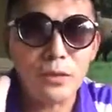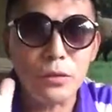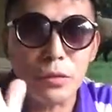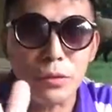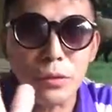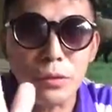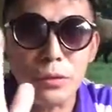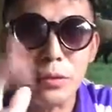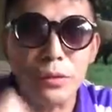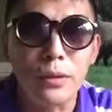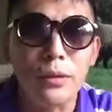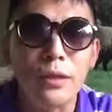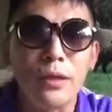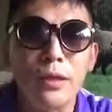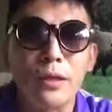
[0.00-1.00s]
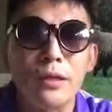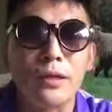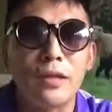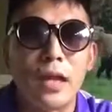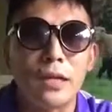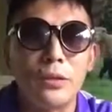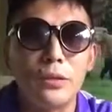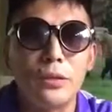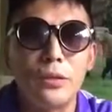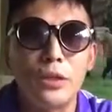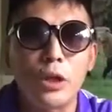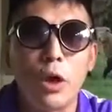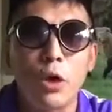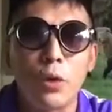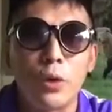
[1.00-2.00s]
去。跟大家去
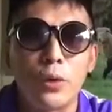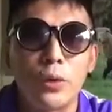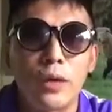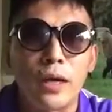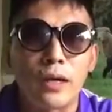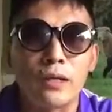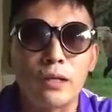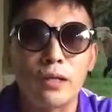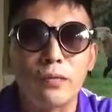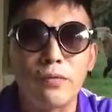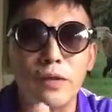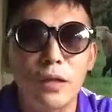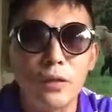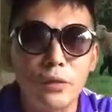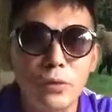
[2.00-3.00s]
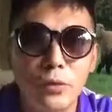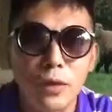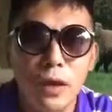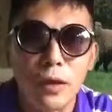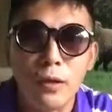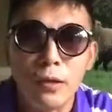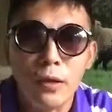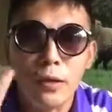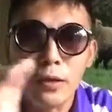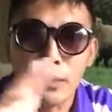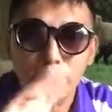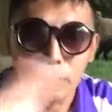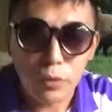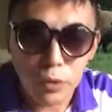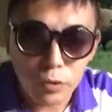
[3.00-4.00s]
交流啊，这个非常重要
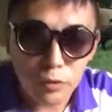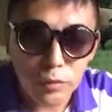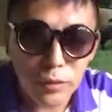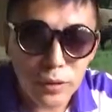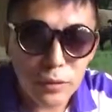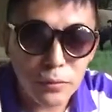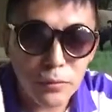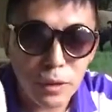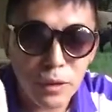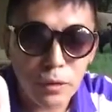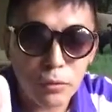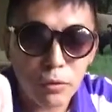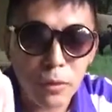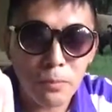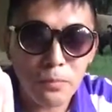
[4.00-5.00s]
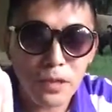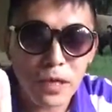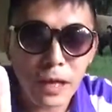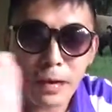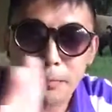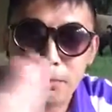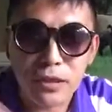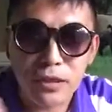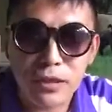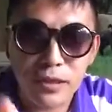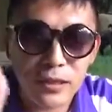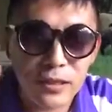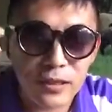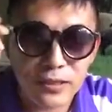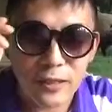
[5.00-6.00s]
啊！不是说我李云光要装逼啊，不是
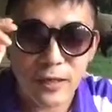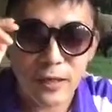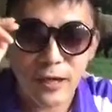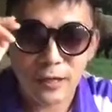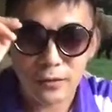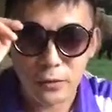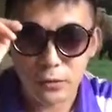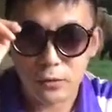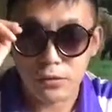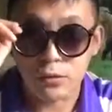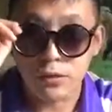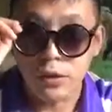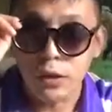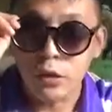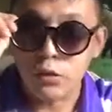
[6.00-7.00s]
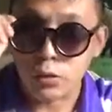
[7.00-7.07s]
这个意思啊，就是